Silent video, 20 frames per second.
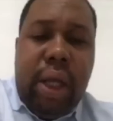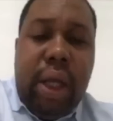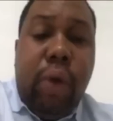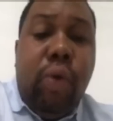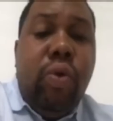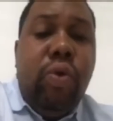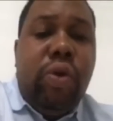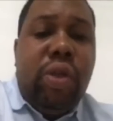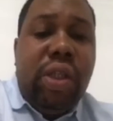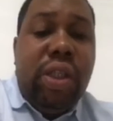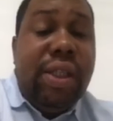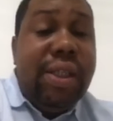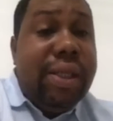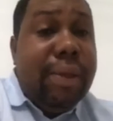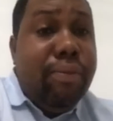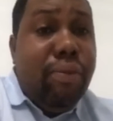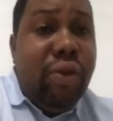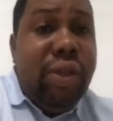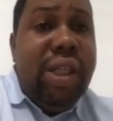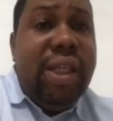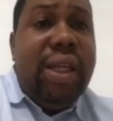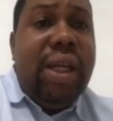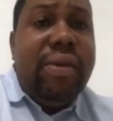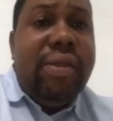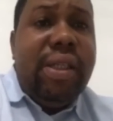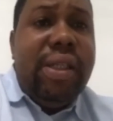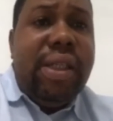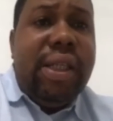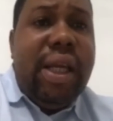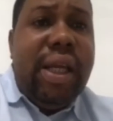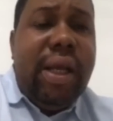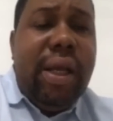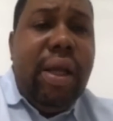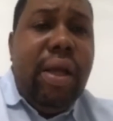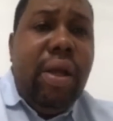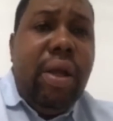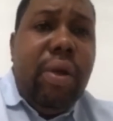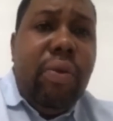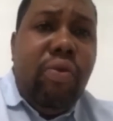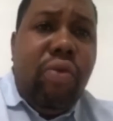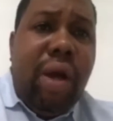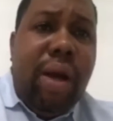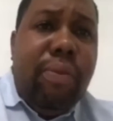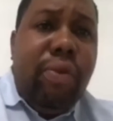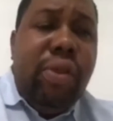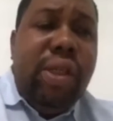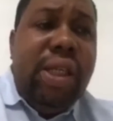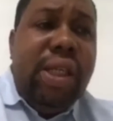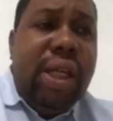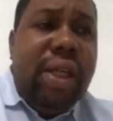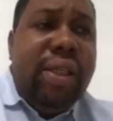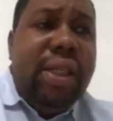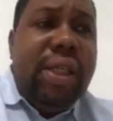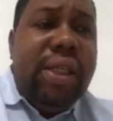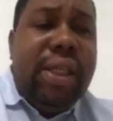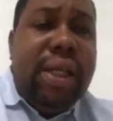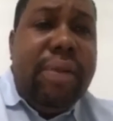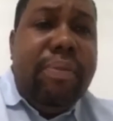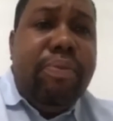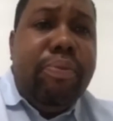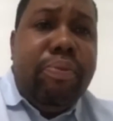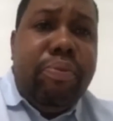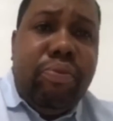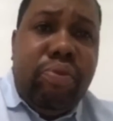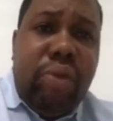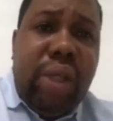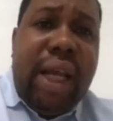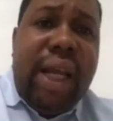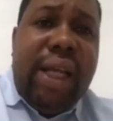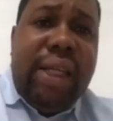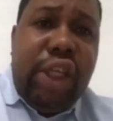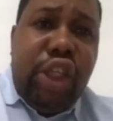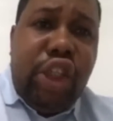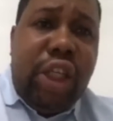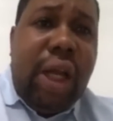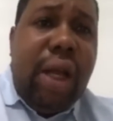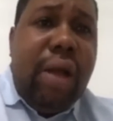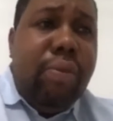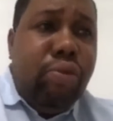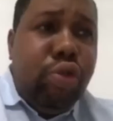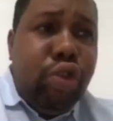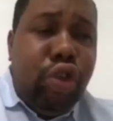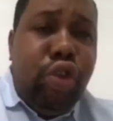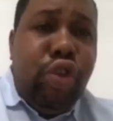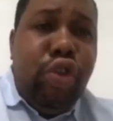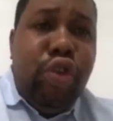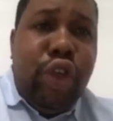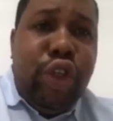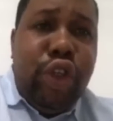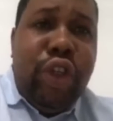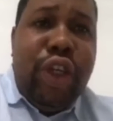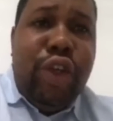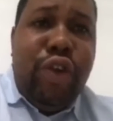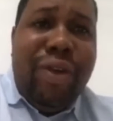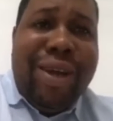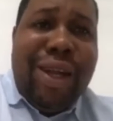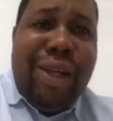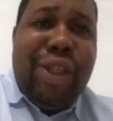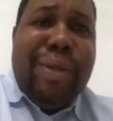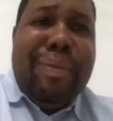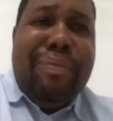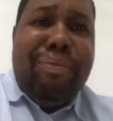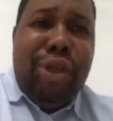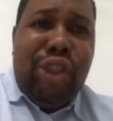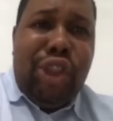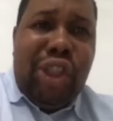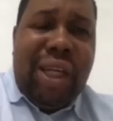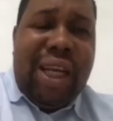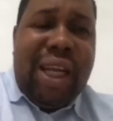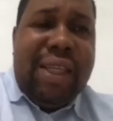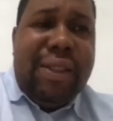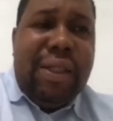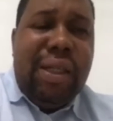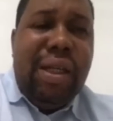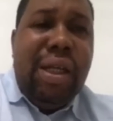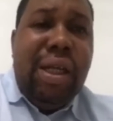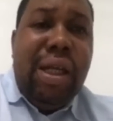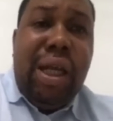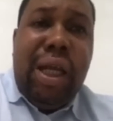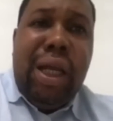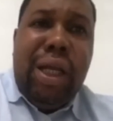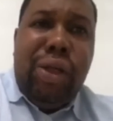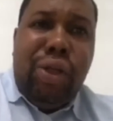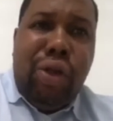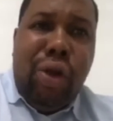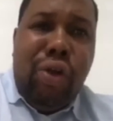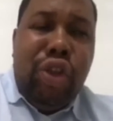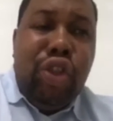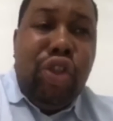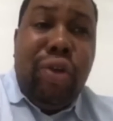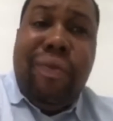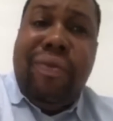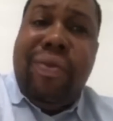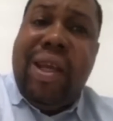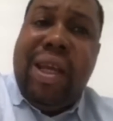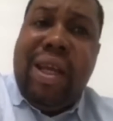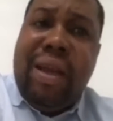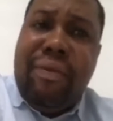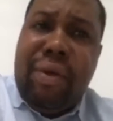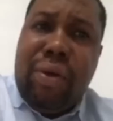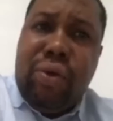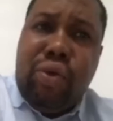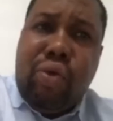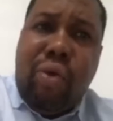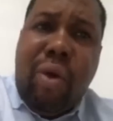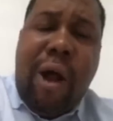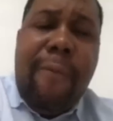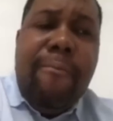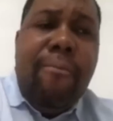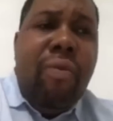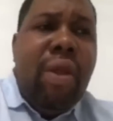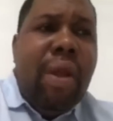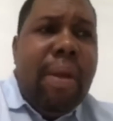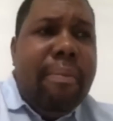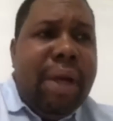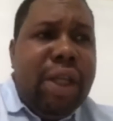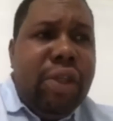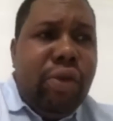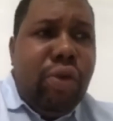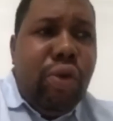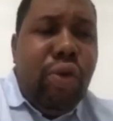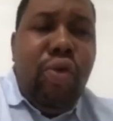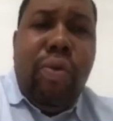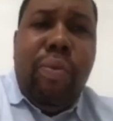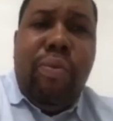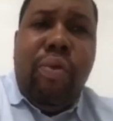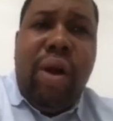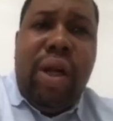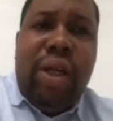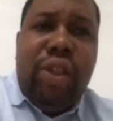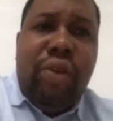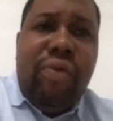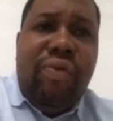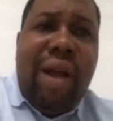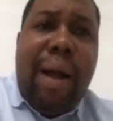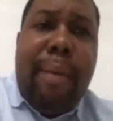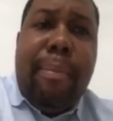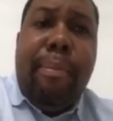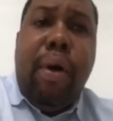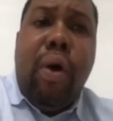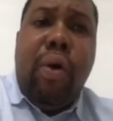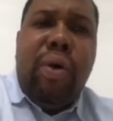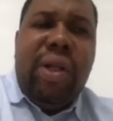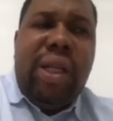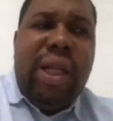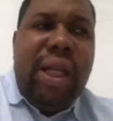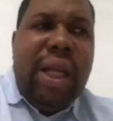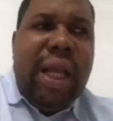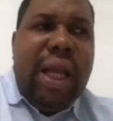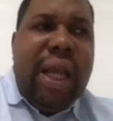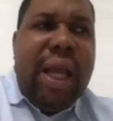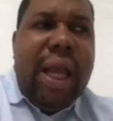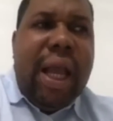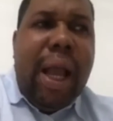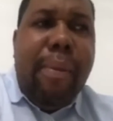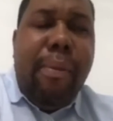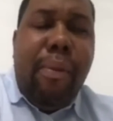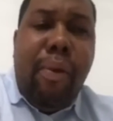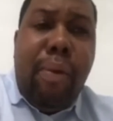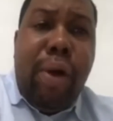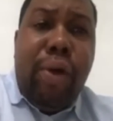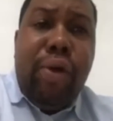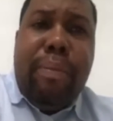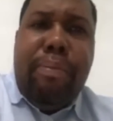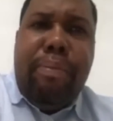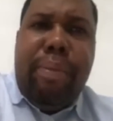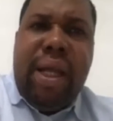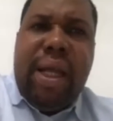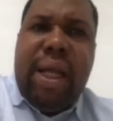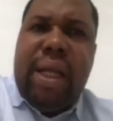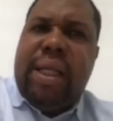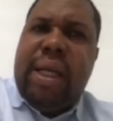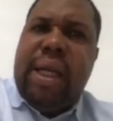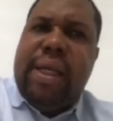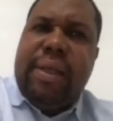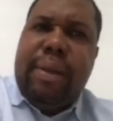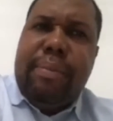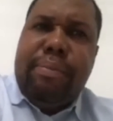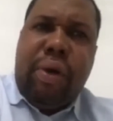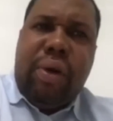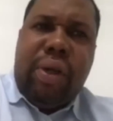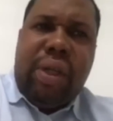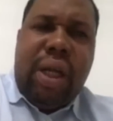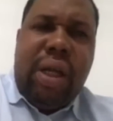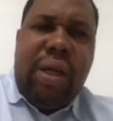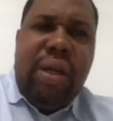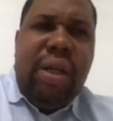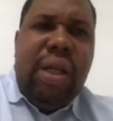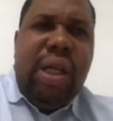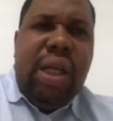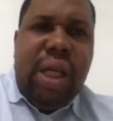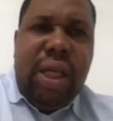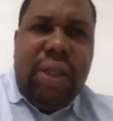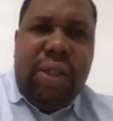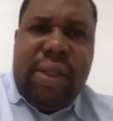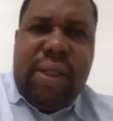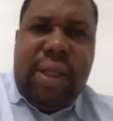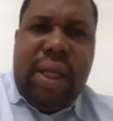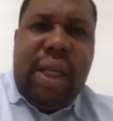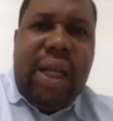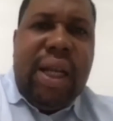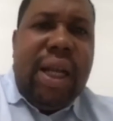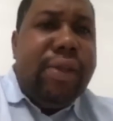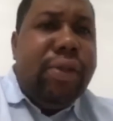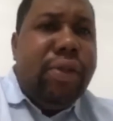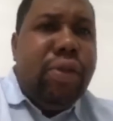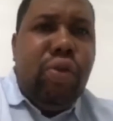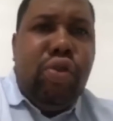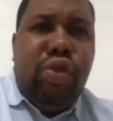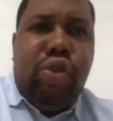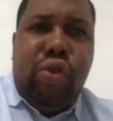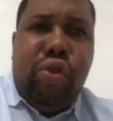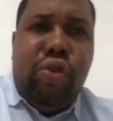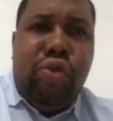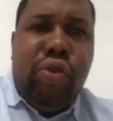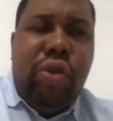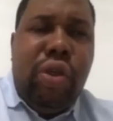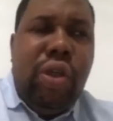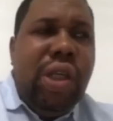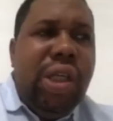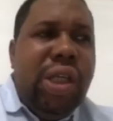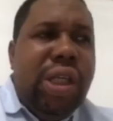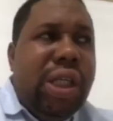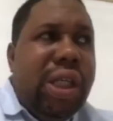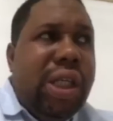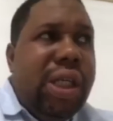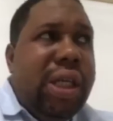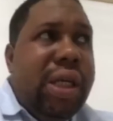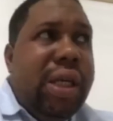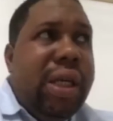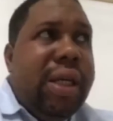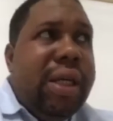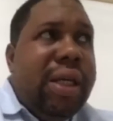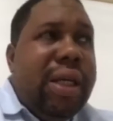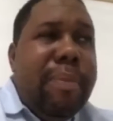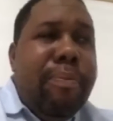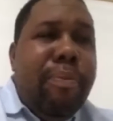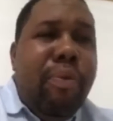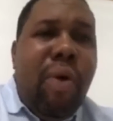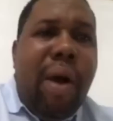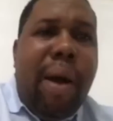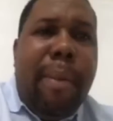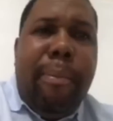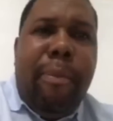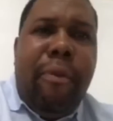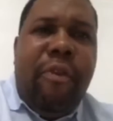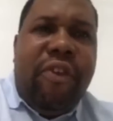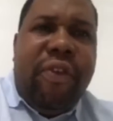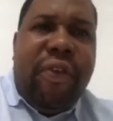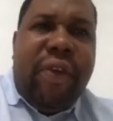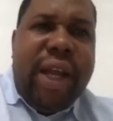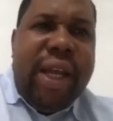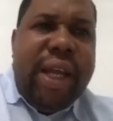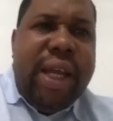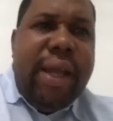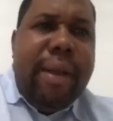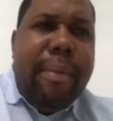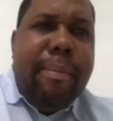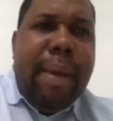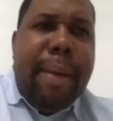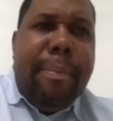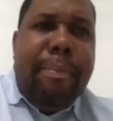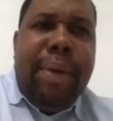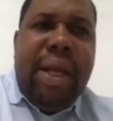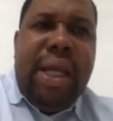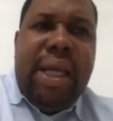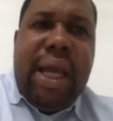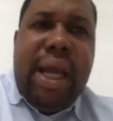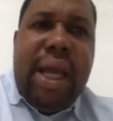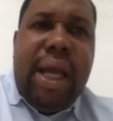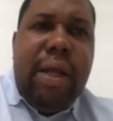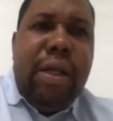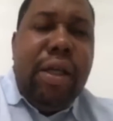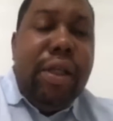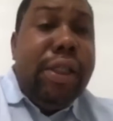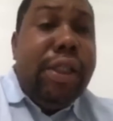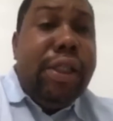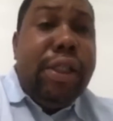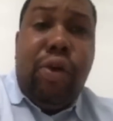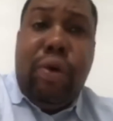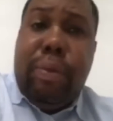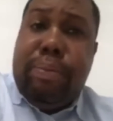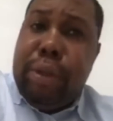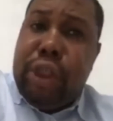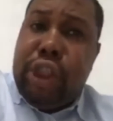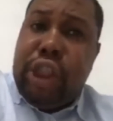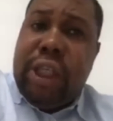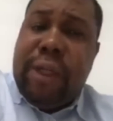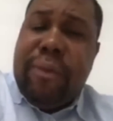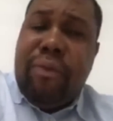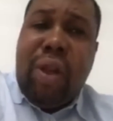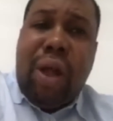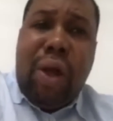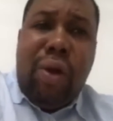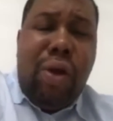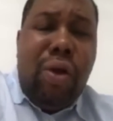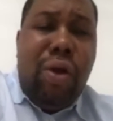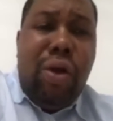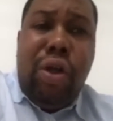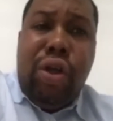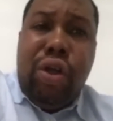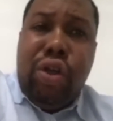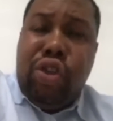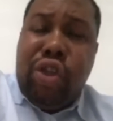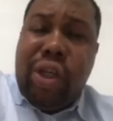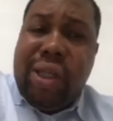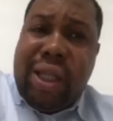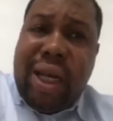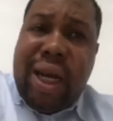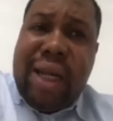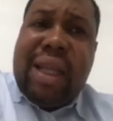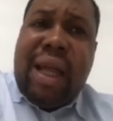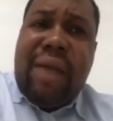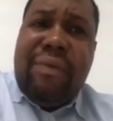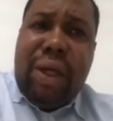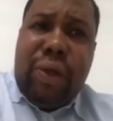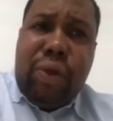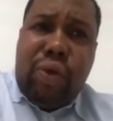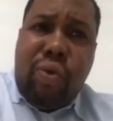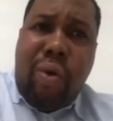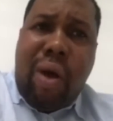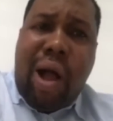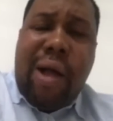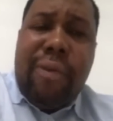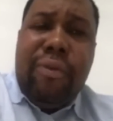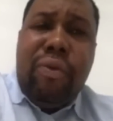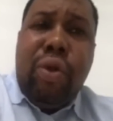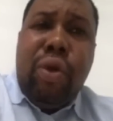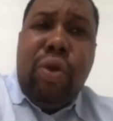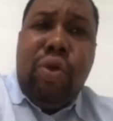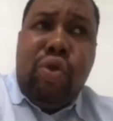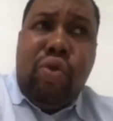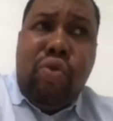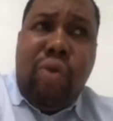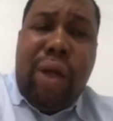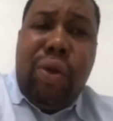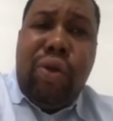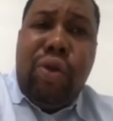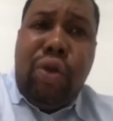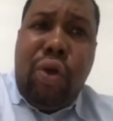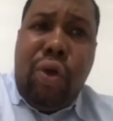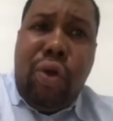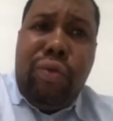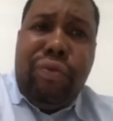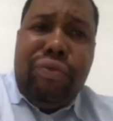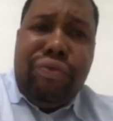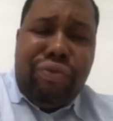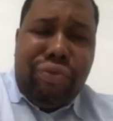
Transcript: écoute, c'est mon identité. Ouais, mon identité est déjà de nature pécheresse. Et donc, je viens devant toi parce que le mois, je vais aborder un moment de prière très important. Et je sais que la seule chose qui, qui pourra freiner mes prières, c'est le péché. Alors, je traite avec toi. Toi dont